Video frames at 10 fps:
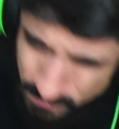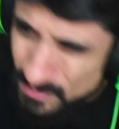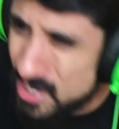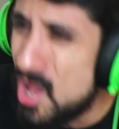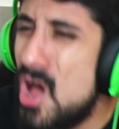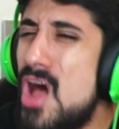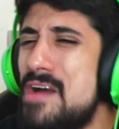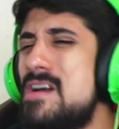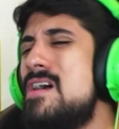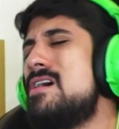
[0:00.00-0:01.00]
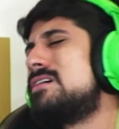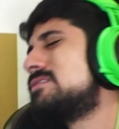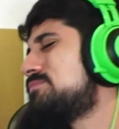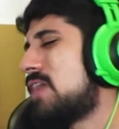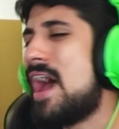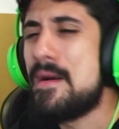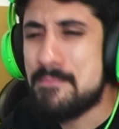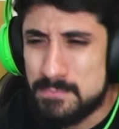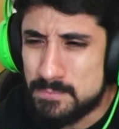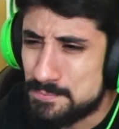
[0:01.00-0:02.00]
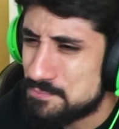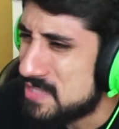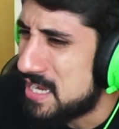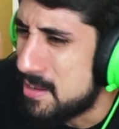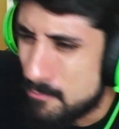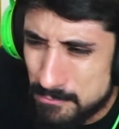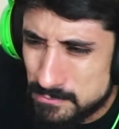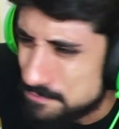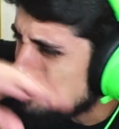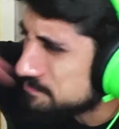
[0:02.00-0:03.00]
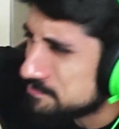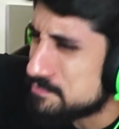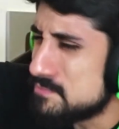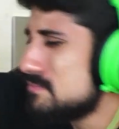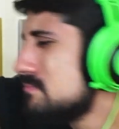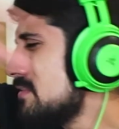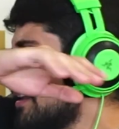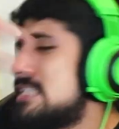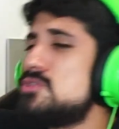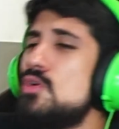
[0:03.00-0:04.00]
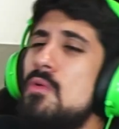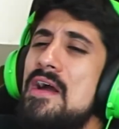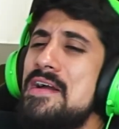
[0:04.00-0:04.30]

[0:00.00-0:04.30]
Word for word: Ah, ya, ya. Ya estuvo, ¿eh?